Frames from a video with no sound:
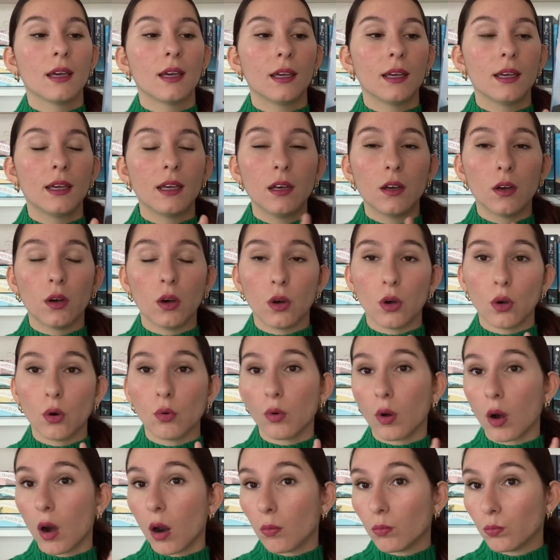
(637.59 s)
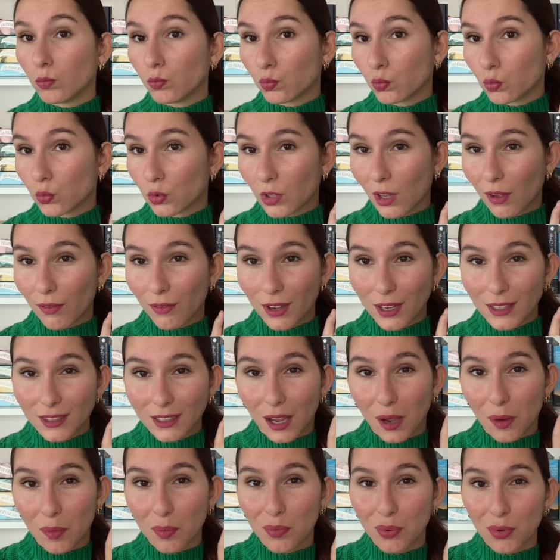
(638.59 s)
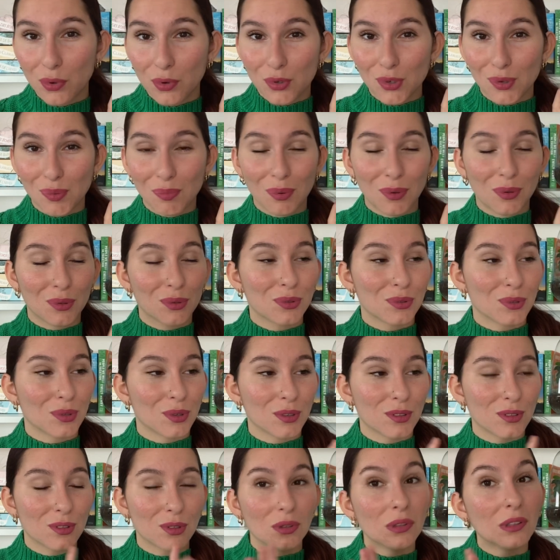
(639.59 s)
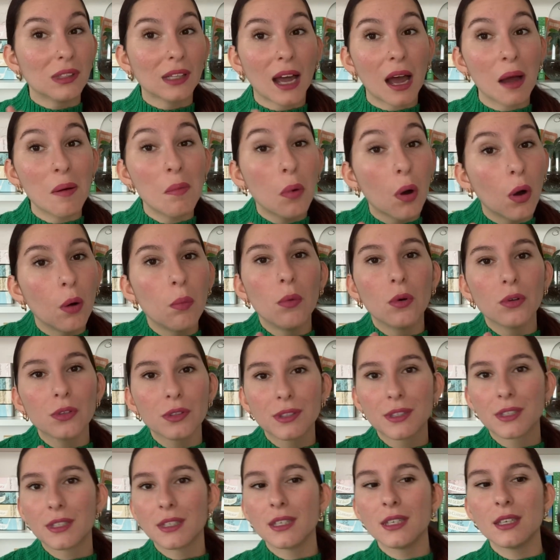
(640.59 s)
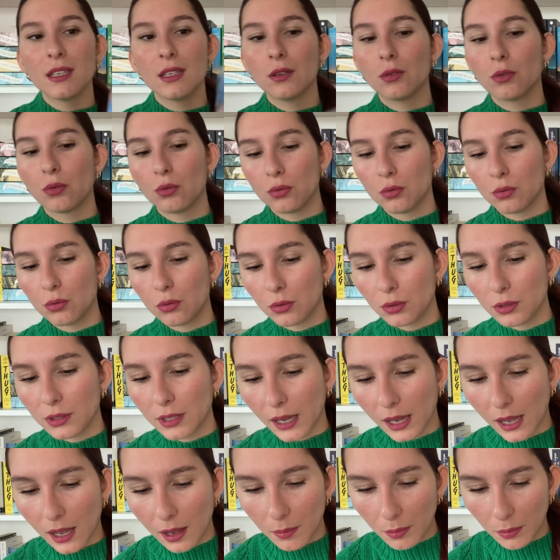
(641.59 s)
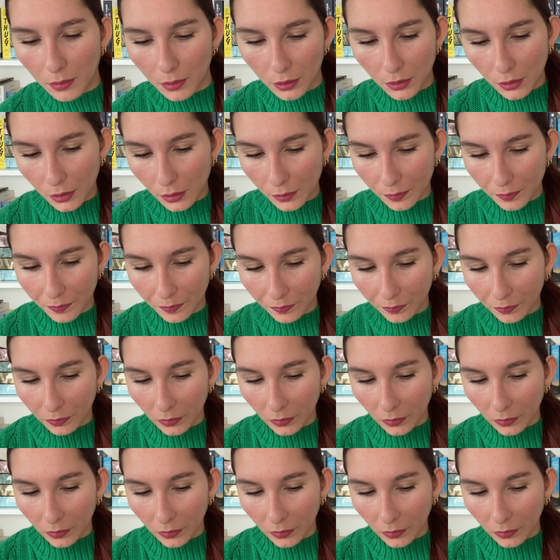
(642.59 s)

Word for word: et euh, voilà, ça va être un peu, je pense, ce drame romantique ou drame...